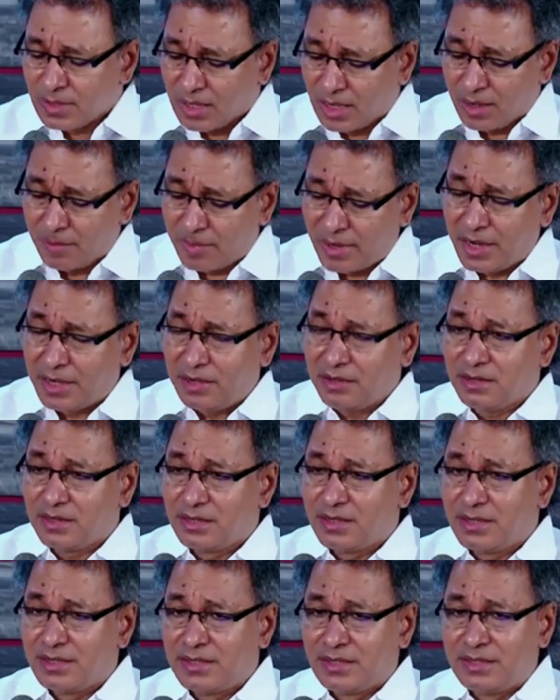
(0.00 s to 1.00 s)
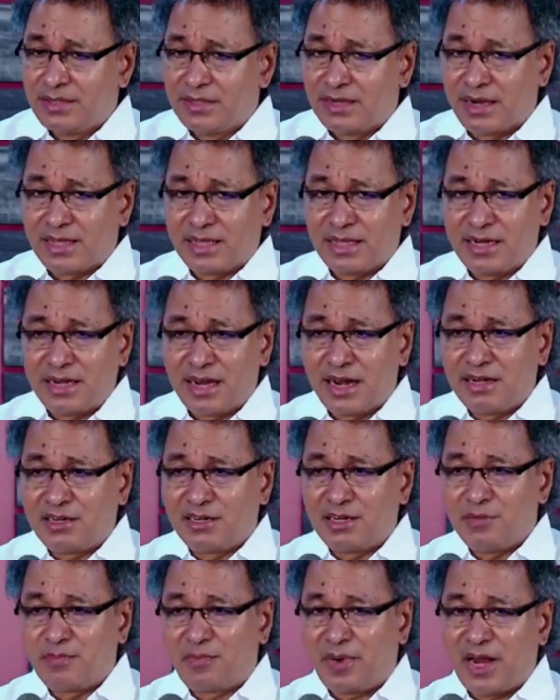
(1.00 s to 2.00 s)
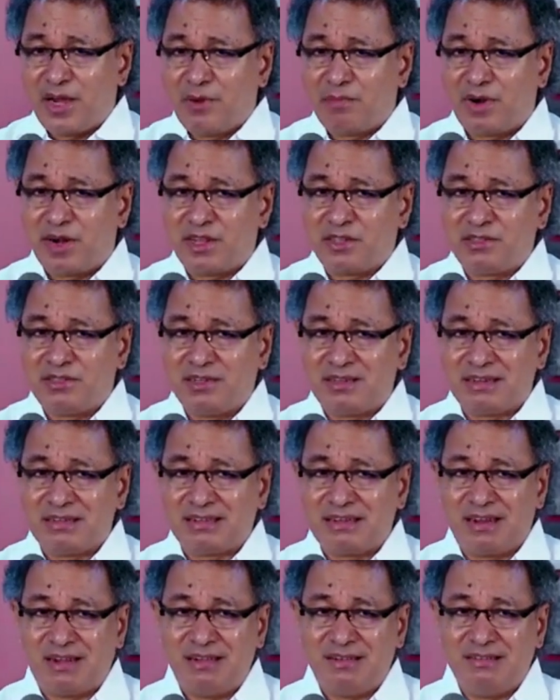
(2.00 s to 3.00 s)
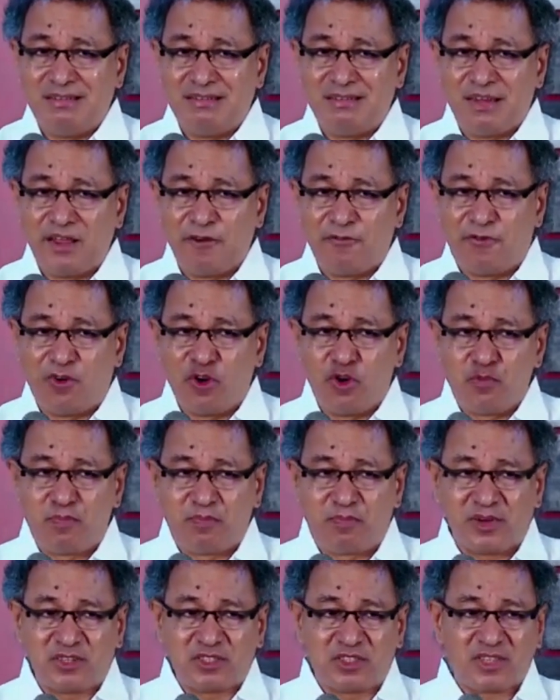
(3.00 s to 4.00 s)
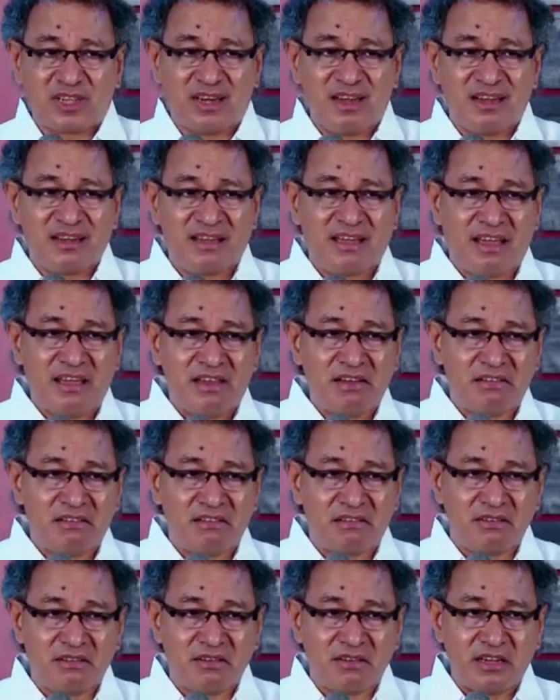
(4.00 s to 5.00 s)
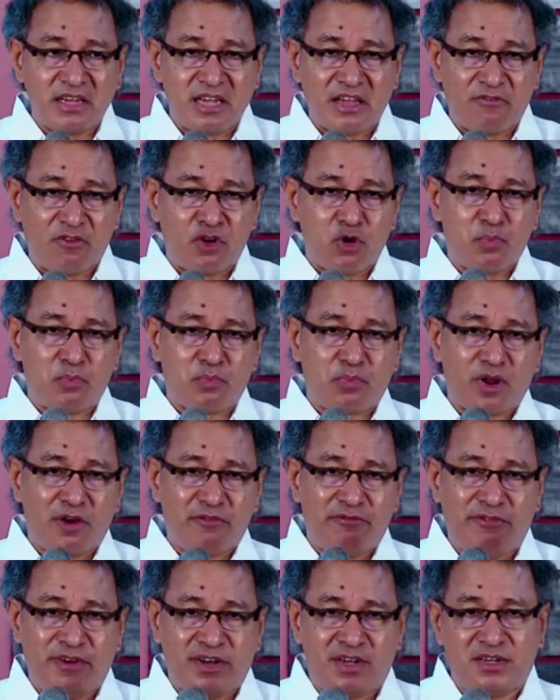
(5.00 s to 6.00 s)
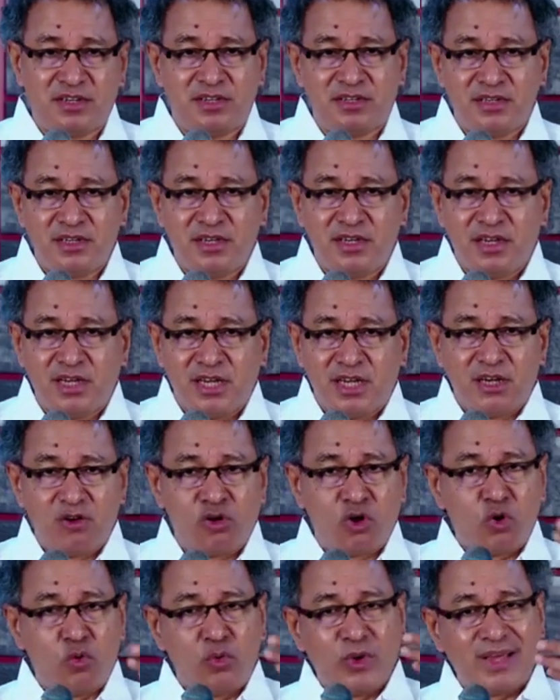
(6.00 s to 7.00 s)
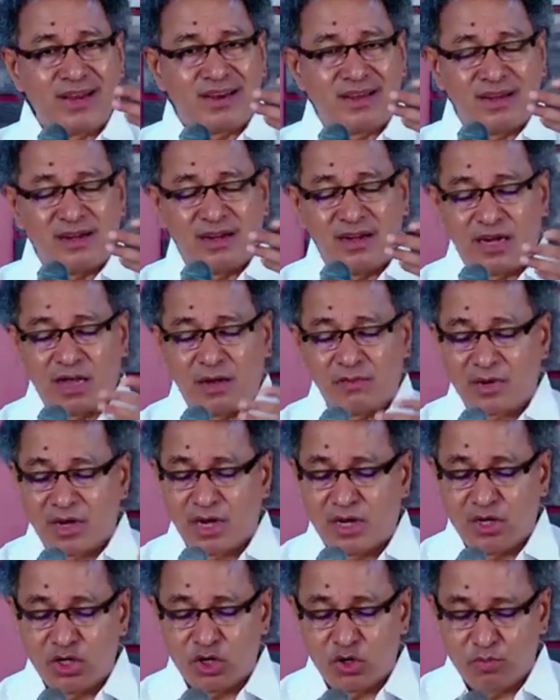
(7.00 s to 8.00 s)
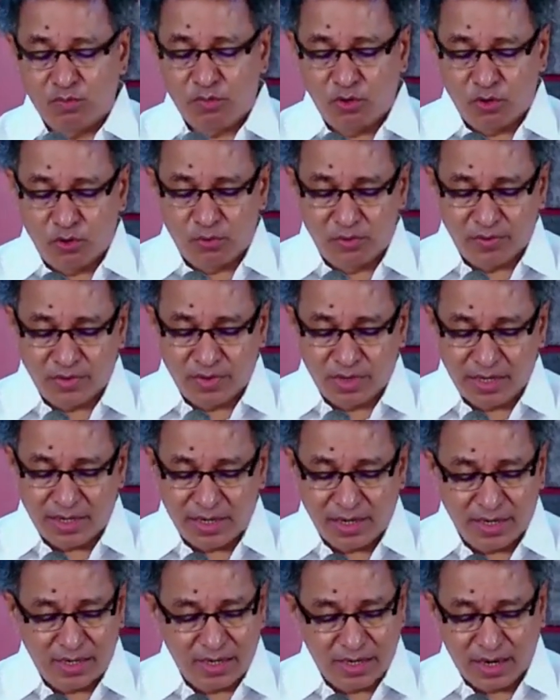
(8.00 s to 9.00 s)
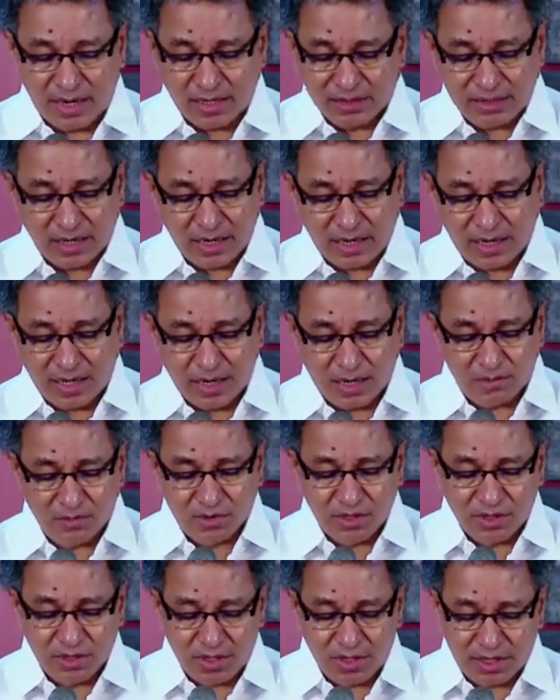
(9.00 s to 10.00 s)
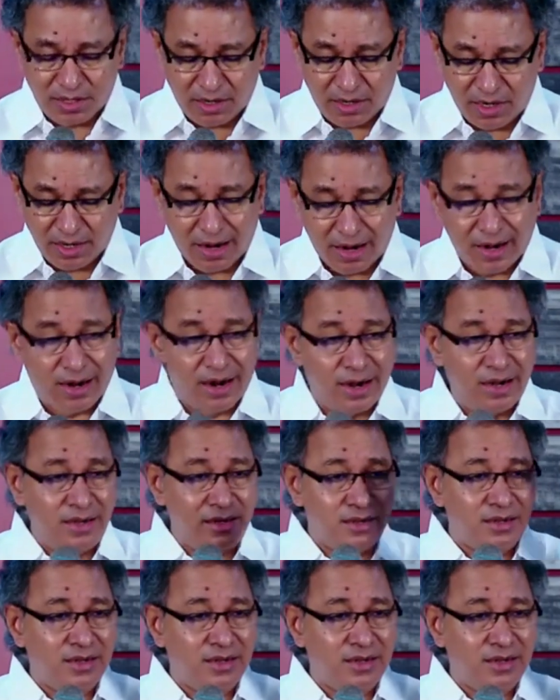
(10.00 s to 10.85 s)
ஆமேன் அதை நன்று பயன்படுத்தி இருந்தால் எவ்வளோ பர்சனல் கெயின் எவ்வளோ ப்ராஃபிட் எவ்வளோ உயரங்கள் நாம் கண்டிருப்போம் என்று நான் சில நேரம் சிந்திக்கிறேன் ஆனால்